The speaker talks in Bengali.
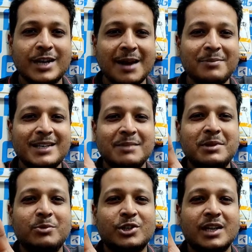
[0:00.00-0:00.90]

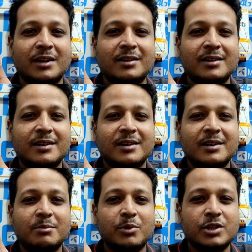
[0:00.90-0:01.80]
সামনাসামনি বসান
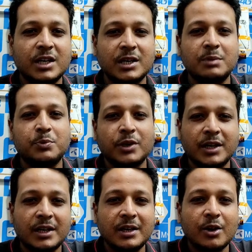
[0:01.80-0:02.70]
বসানোর পরে
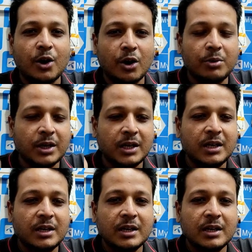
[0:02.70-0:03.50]
হবে কি